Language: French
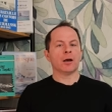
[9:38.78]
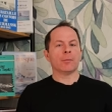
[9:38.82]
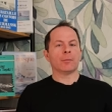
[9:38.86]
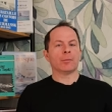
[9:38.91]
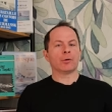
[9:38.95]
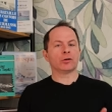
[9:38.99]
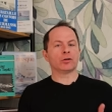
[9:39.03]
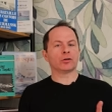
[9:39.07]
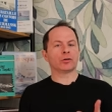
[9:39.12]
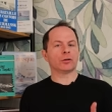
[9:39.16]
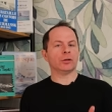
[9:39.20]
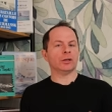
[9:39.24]

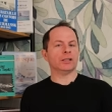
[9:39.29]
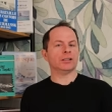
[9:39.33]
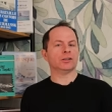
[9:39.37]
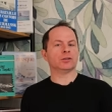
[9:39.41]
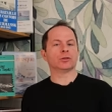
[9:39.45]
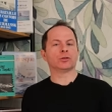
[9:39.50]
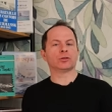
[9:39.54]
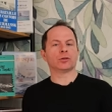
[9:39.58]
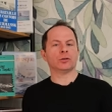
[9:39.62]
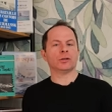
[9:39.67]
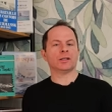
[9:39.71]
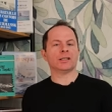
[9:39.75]
pendant que les
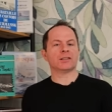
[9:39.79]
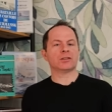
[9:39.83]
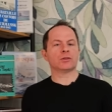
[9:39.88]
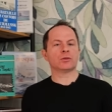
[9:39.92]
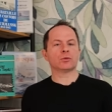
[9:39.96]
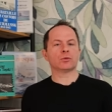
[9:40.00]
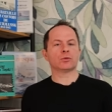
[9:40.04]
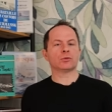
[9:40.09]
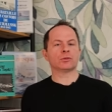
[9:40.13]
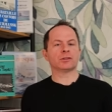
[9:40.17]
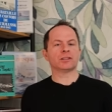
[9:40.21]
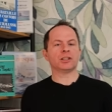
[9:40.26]
autres
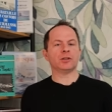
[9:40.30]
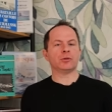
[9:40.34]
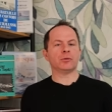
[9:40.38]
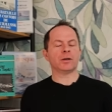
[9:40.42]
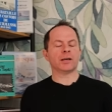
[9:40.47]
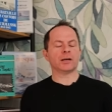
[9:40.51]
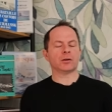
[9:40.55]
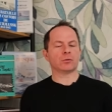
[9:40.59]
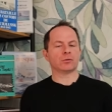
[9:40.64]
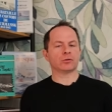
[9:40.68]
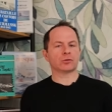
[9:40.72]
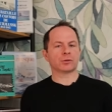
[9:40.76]
nations continuaient
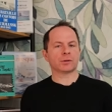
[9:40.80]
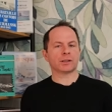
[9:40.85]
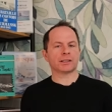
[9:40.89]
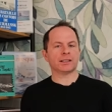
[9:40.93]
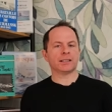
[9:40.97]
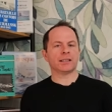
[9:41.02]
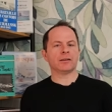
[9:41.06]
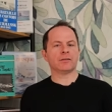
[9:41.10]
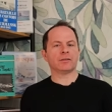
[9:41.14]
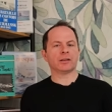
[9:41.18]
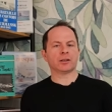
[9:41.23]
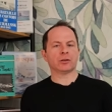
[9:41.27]
à construire des
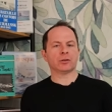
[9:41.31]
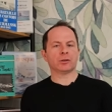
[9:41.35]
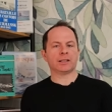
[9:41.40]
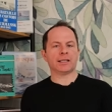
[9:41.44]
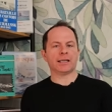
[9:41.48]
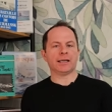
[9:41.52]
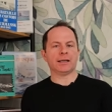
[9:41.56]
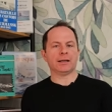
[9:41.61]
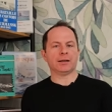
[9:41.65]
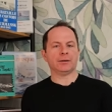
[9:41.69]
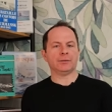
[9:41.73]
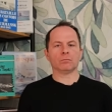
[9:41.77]
navires de
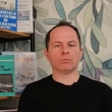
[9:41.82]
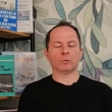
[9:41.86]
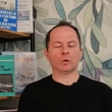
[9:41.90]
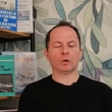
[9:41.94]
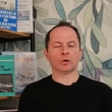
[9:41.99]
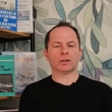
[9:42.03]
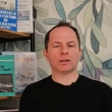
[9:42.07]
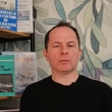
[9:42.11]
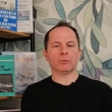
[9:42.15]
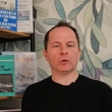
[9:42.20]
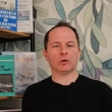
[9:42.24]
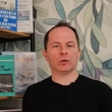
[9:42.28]
guerre,
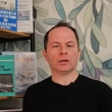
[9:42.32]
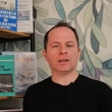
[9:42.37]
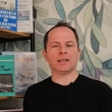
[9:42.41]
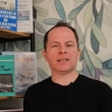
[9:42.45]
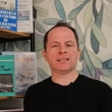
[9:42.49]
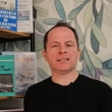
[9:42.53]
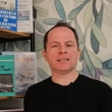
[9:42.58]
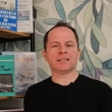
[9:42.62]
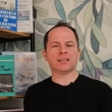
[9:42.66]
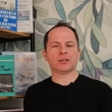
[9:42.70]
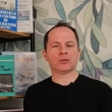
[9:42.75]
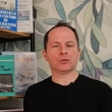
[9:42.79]
notamment
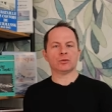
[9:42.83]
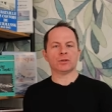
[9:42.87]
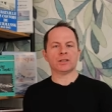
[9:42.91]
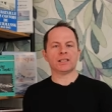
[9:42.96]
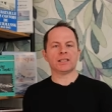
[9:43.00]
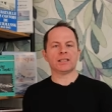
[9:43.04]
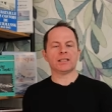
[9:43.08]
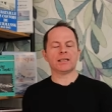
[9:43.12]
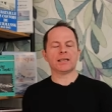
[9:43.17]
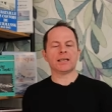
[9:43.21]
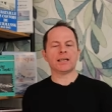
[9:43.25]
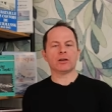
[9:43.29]
les
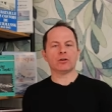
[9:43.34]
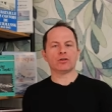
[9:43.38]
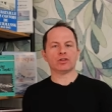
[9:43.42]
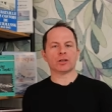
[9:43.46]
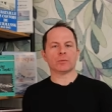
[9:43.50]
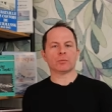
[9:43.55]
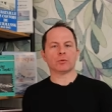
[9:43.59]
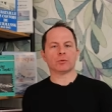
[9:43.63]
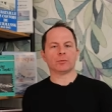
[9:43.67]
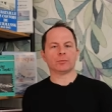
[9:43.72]
États-Unis et le Japon.